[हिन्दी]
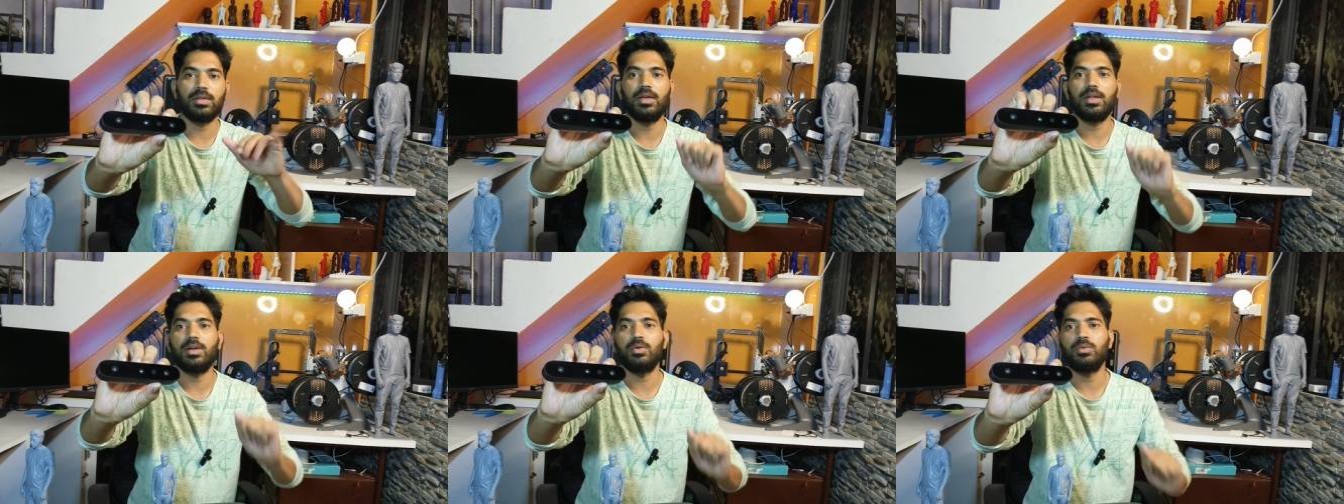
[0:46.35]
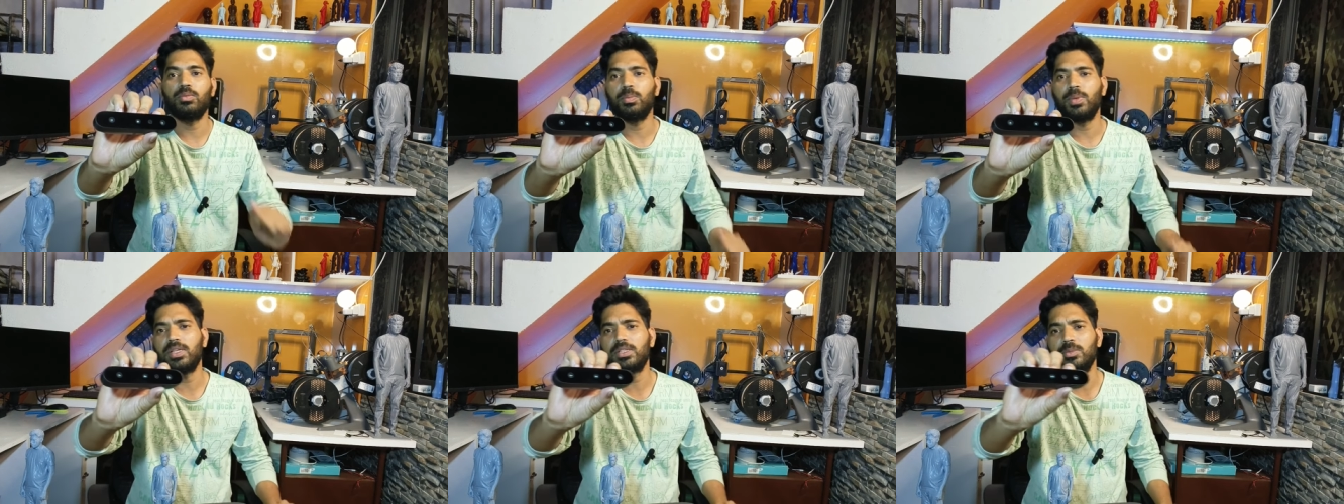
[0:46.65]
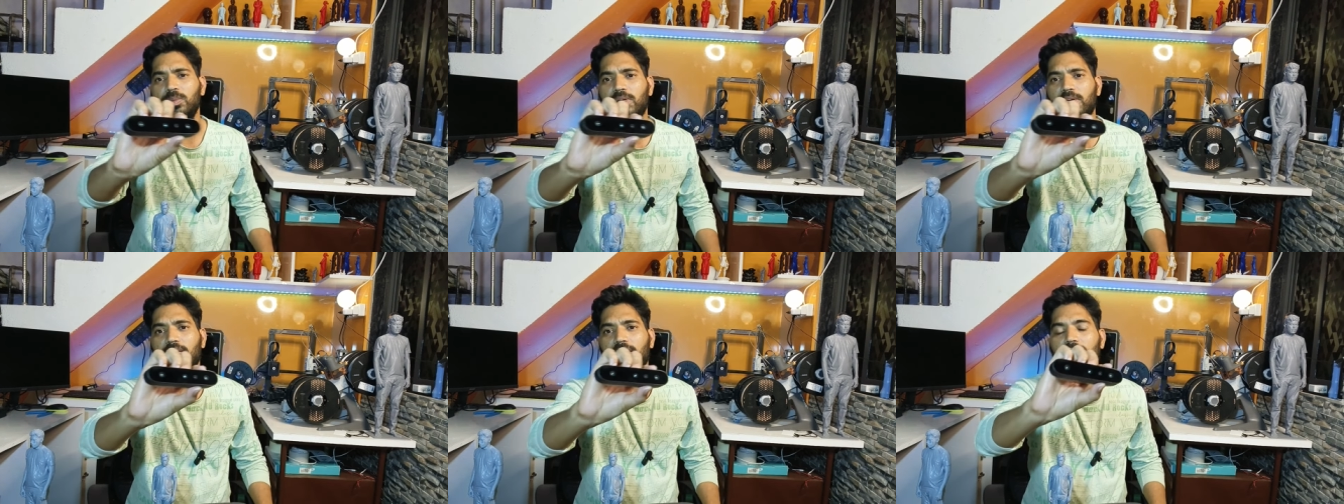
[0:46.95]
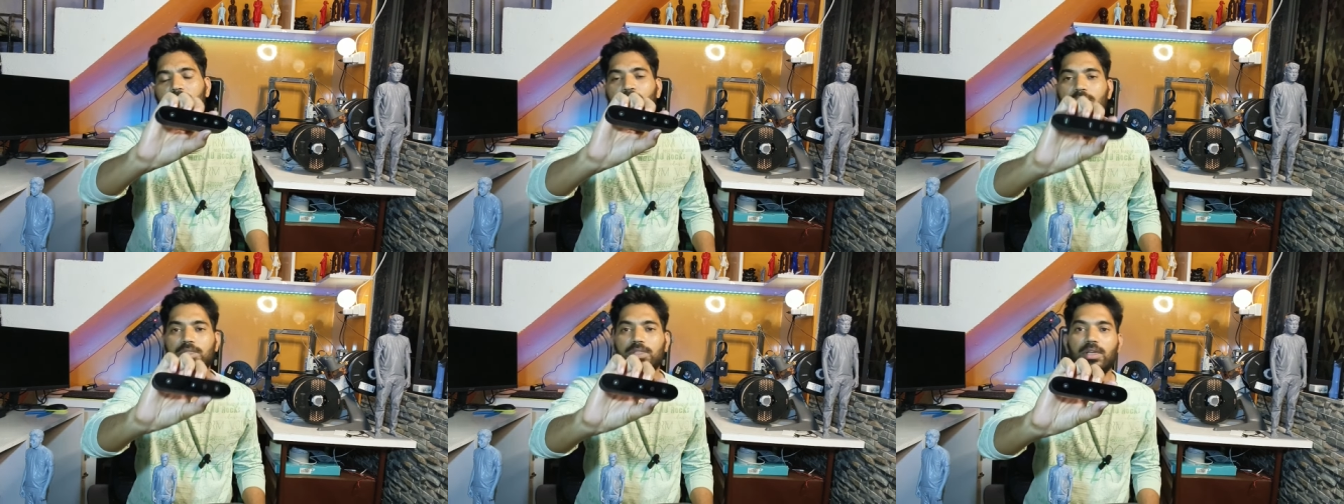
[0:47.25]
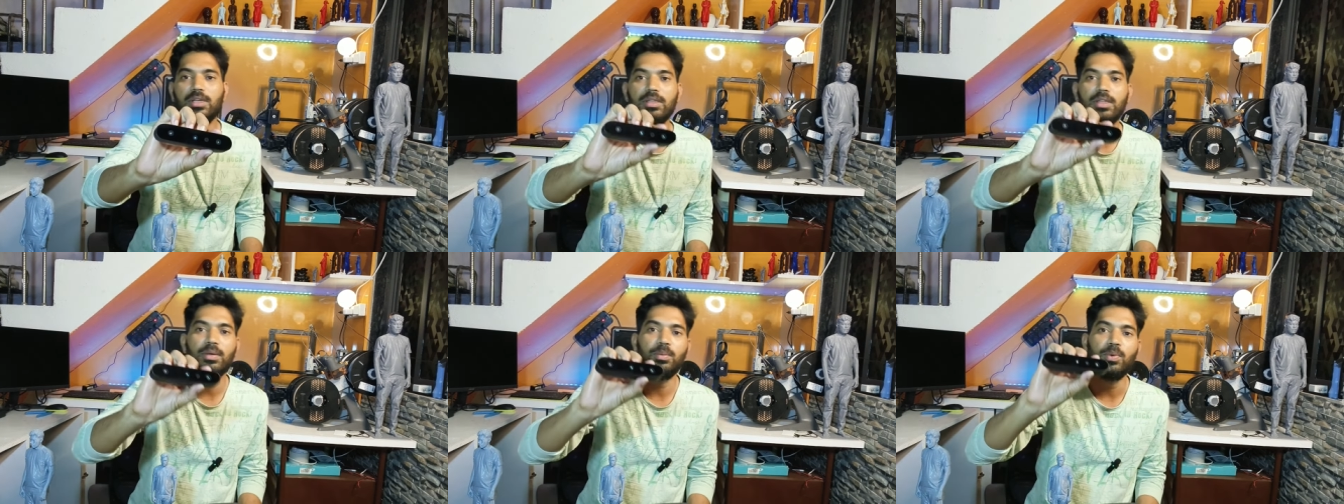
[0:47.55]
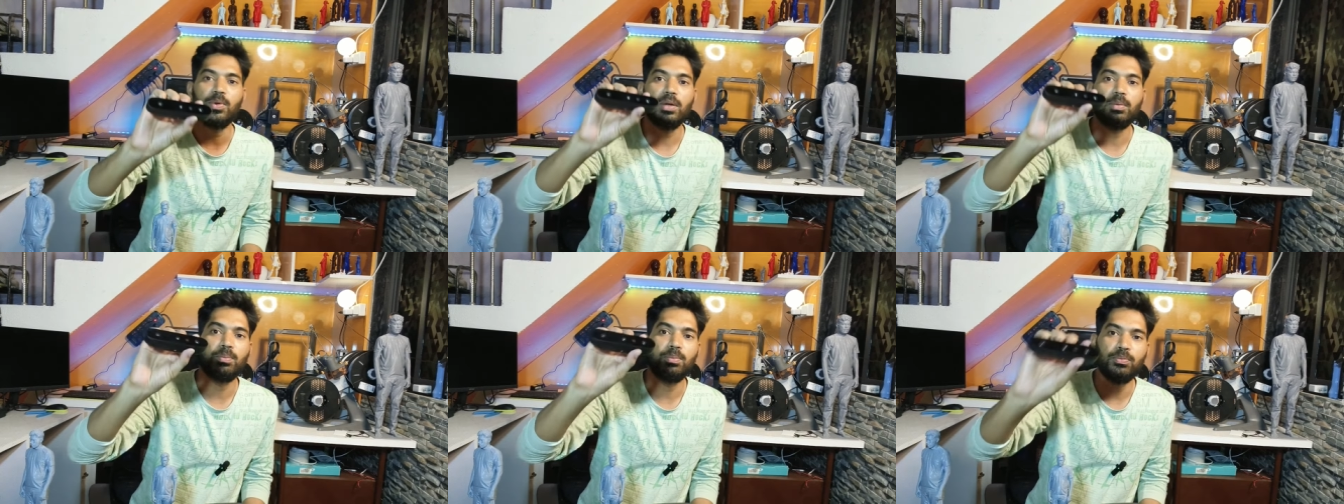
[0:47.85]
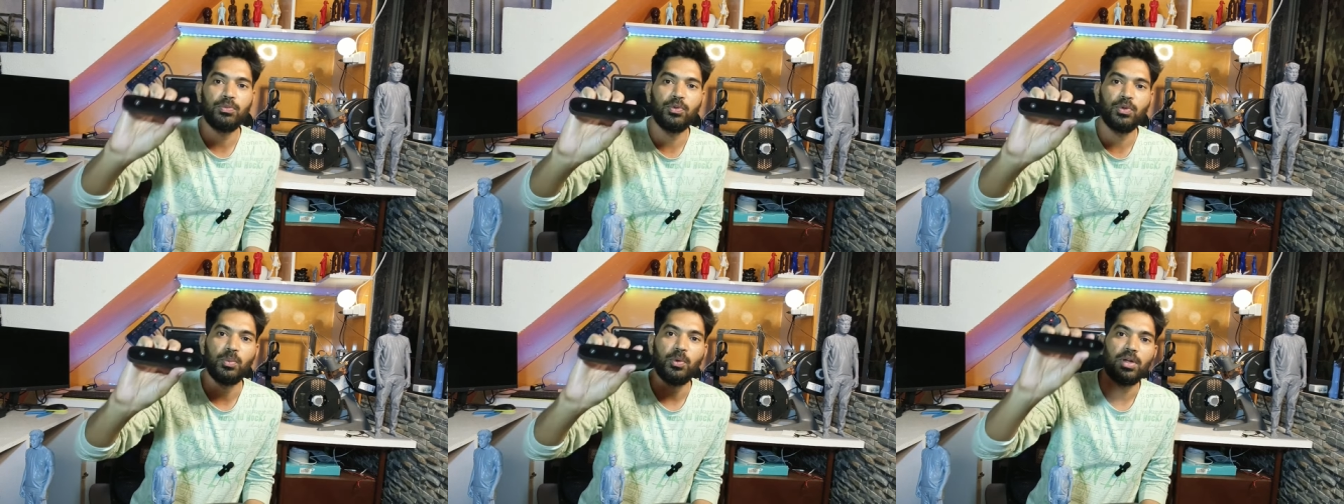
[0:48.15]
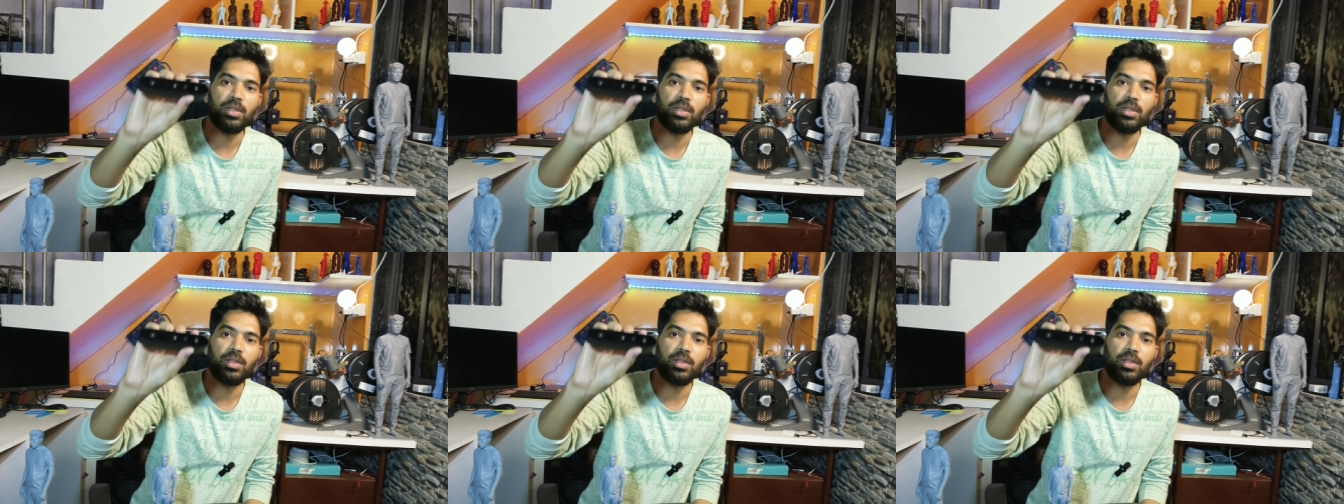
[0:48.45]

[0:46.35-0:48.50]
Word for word: अराउंड पाँच मिनट के आसपास लगता है पूरा फुल